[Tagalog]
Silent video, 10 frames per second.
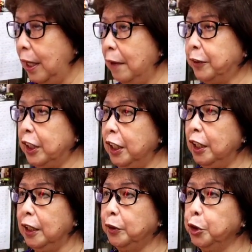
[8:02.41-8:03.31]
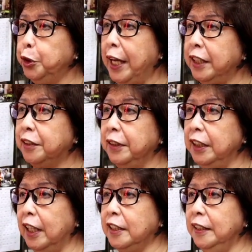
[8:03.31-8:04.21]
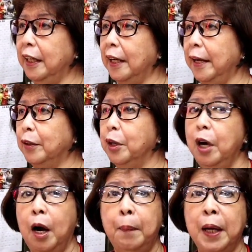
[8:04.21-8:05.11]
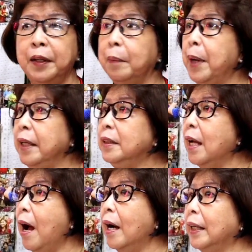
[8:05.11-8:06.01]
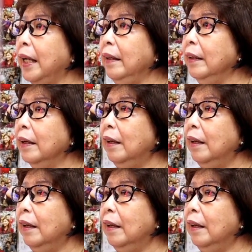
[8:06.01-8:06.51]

After two days, three days, dinagay ko, aba, nakbait sa akin.